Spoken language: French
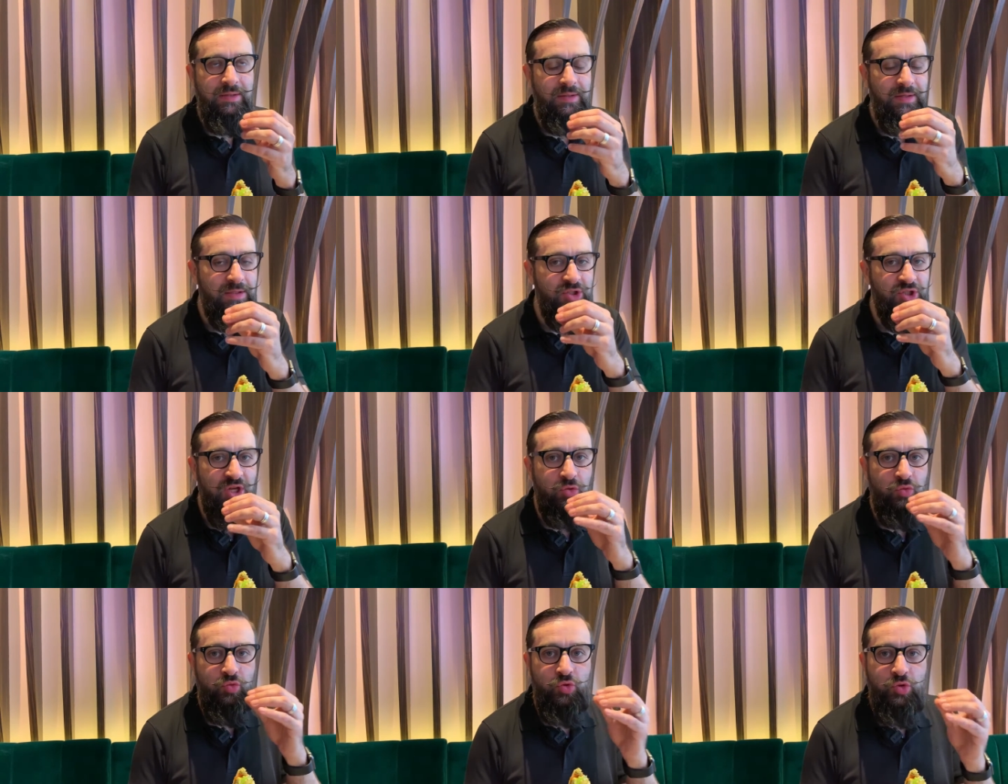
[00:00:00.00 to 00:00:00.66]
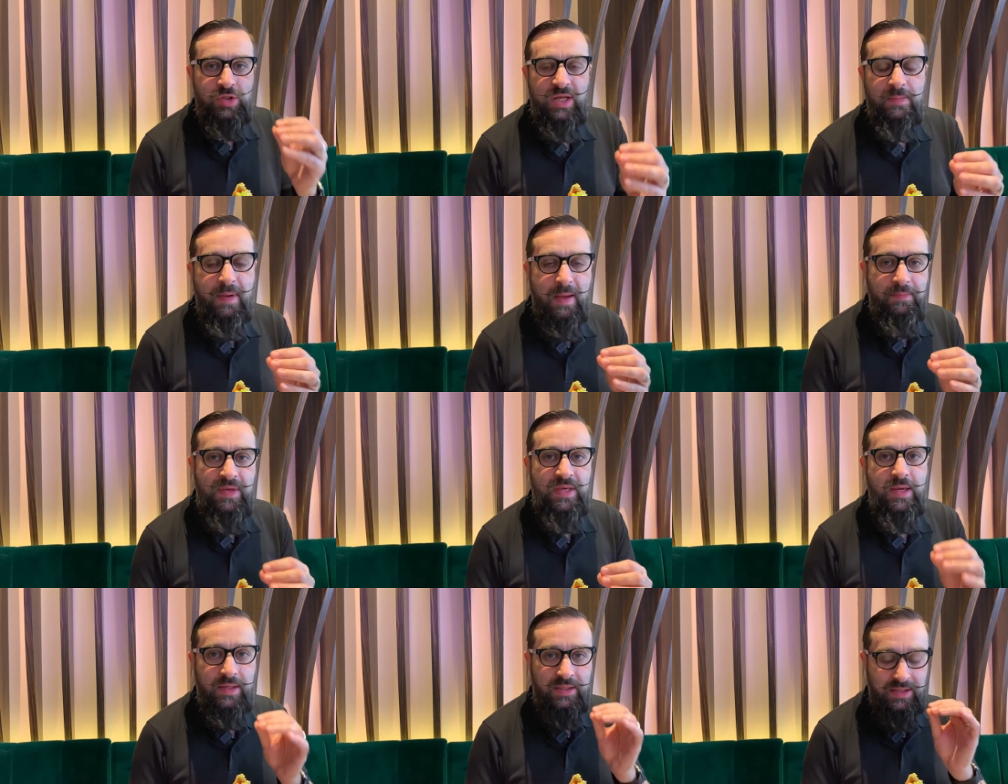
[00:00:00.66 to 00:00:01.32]
qui, chatouille juste les
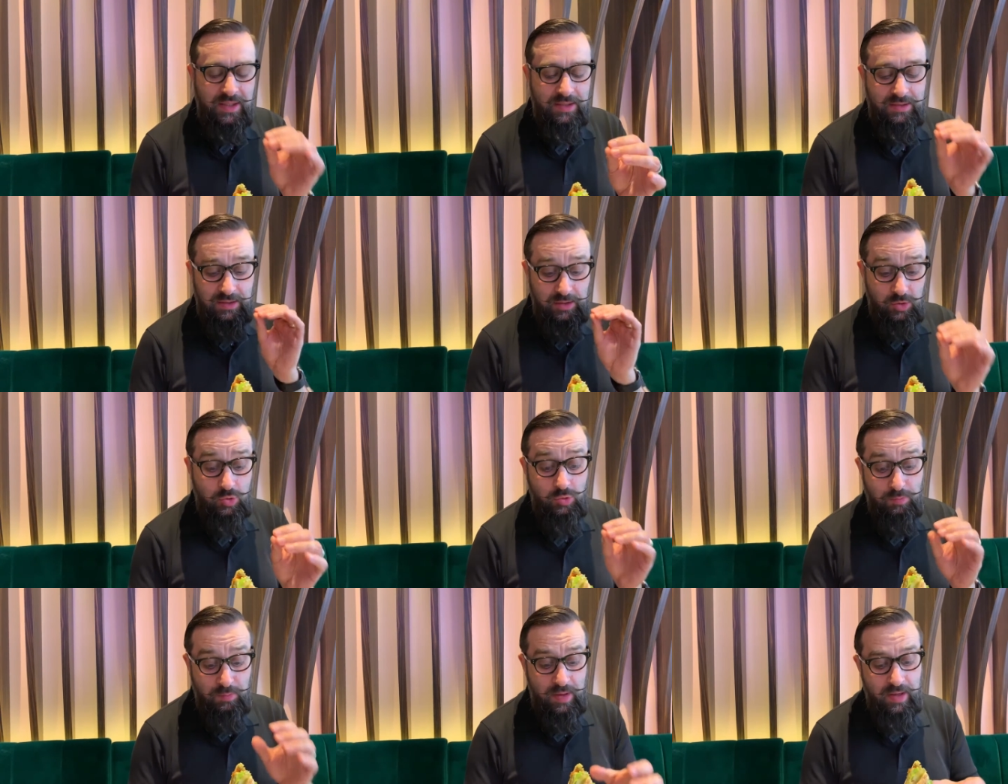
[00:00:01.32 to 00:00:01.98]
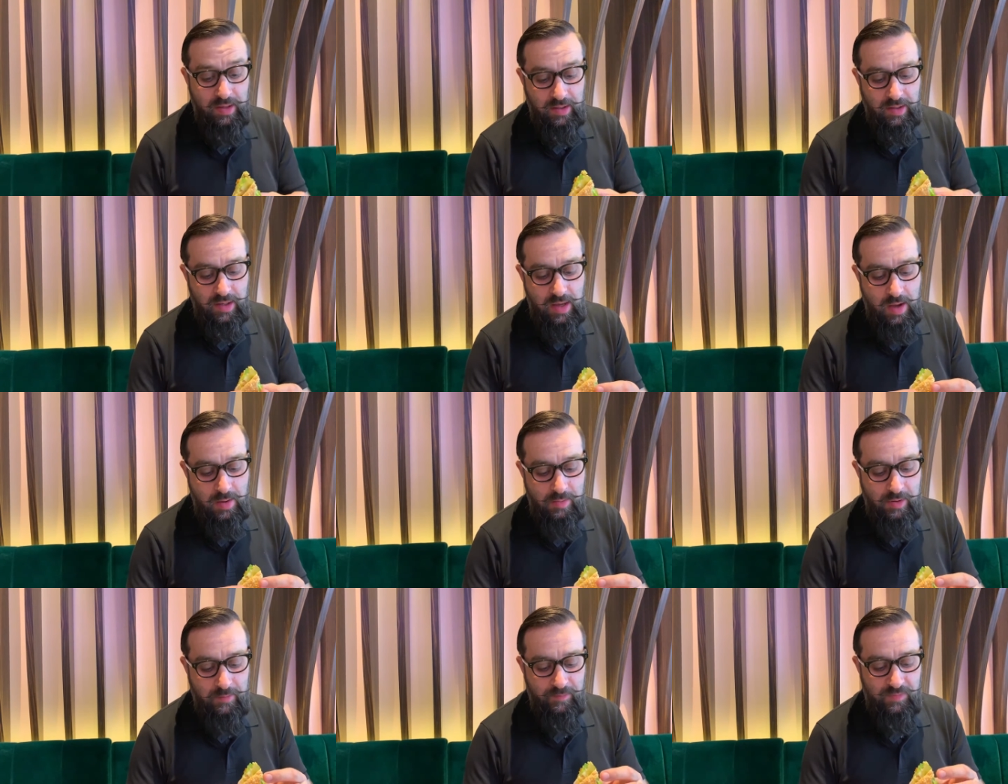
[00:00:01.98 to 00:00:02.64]
papilles. Et ça, c'est super
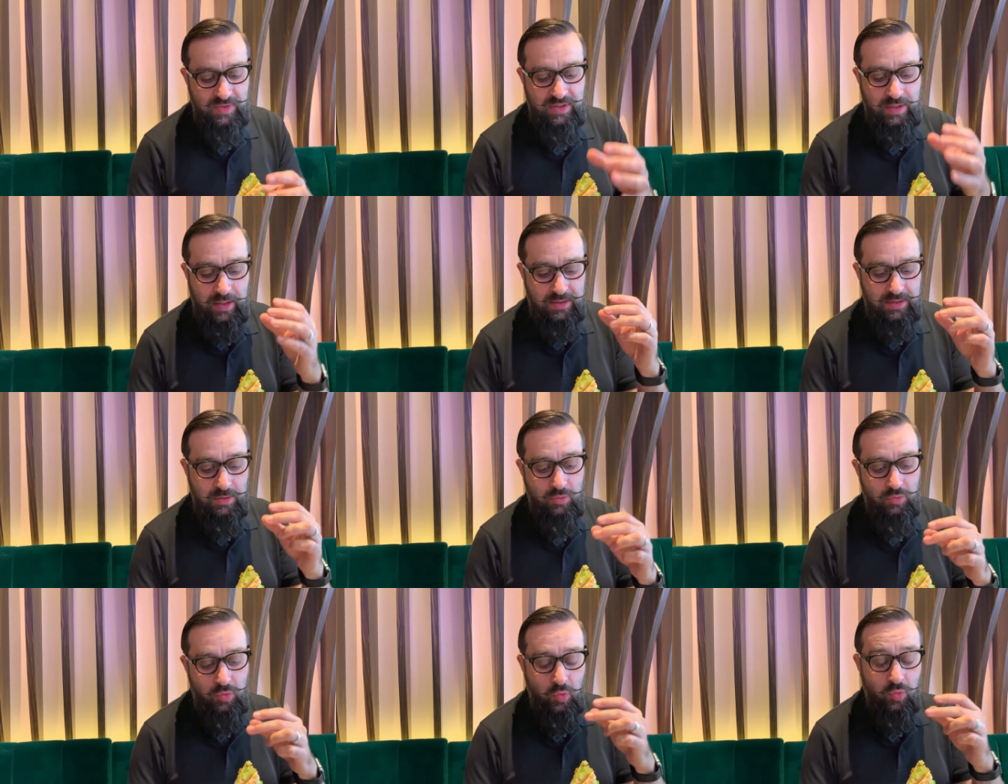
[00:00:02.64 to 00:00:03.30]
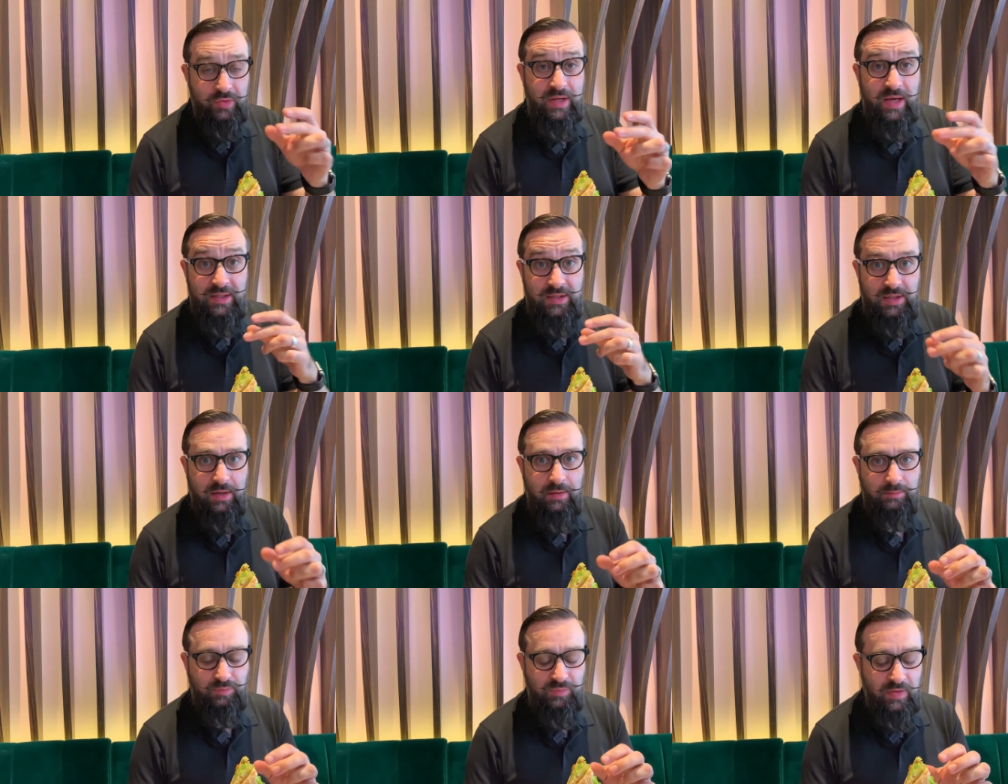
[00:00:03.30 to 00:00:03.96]
agréable. Ça, donne du contraste
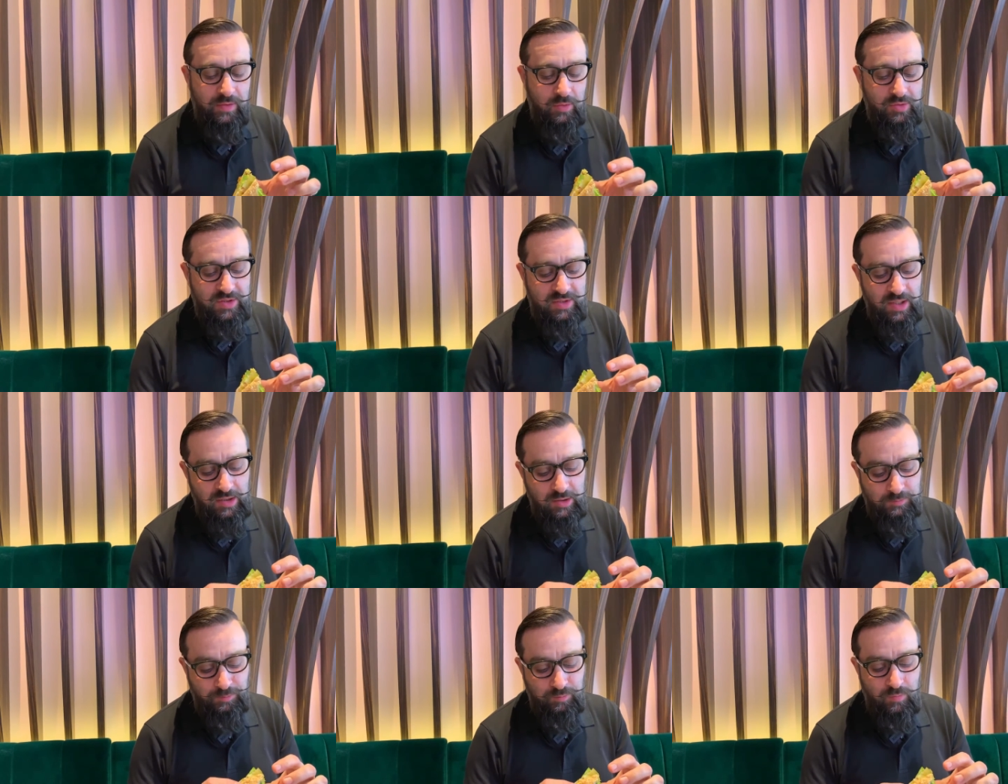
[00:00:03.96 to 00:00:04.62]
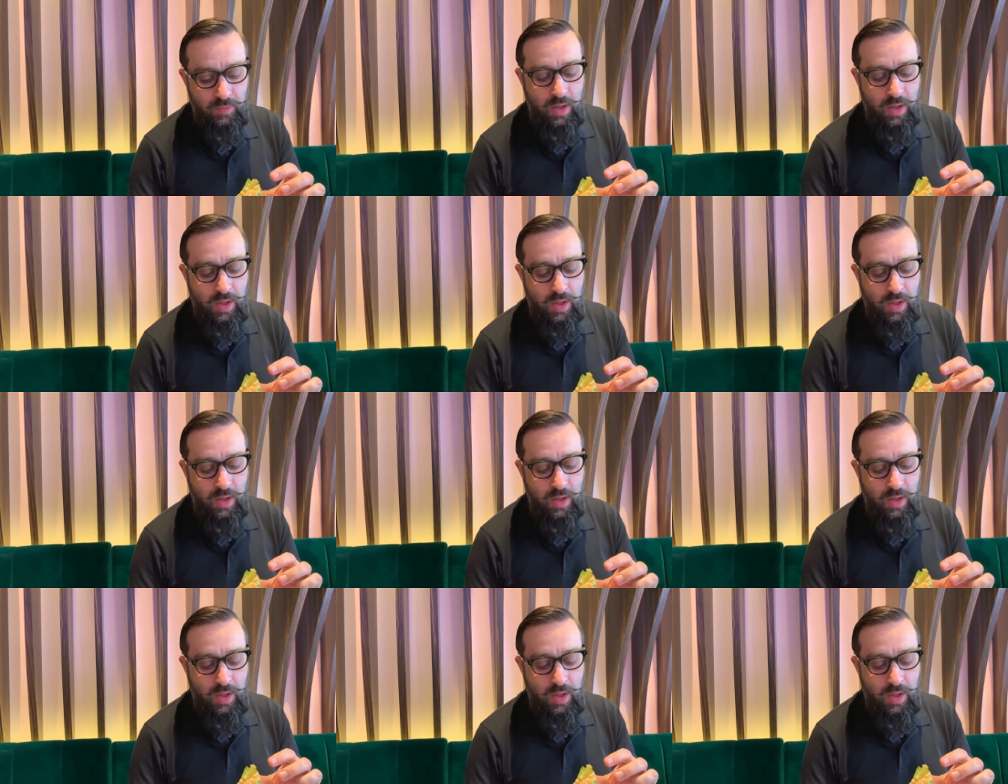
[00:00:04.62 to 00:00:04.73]
avec le steak.